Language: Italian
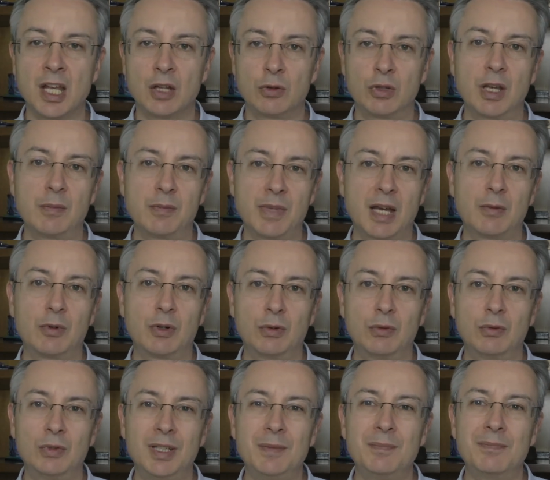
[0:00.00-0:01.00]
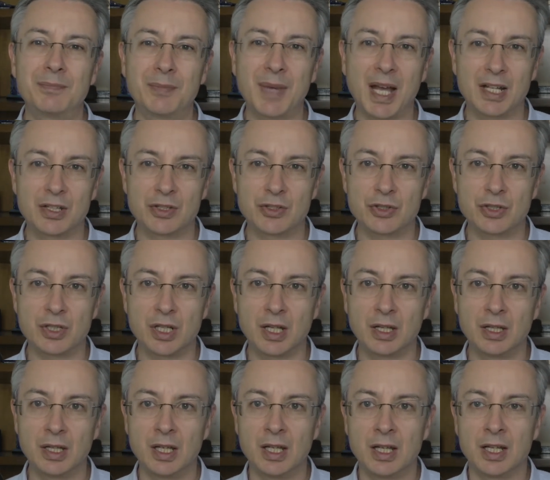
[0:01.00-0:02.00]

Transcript: Noi abbiamo un'immagine